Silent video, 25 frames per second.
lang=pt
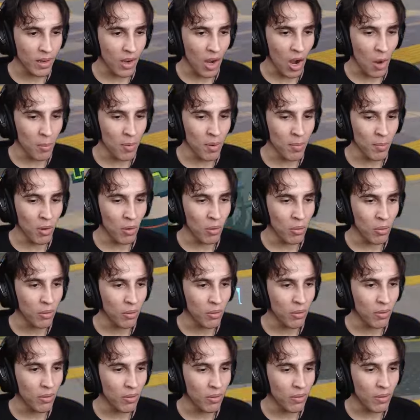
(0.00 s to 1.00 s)
Calma, irmão.
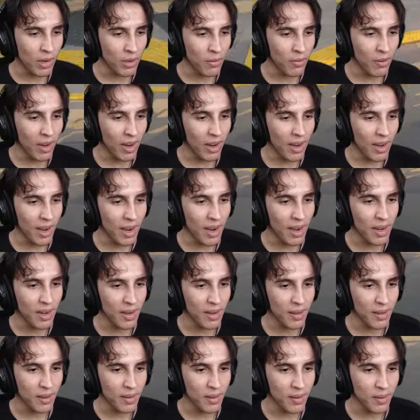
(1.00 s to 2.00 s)
Vai
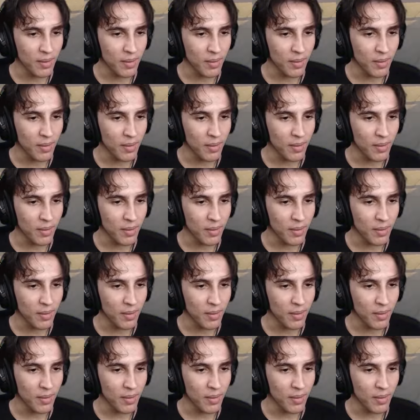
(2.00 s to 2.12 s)
devagar.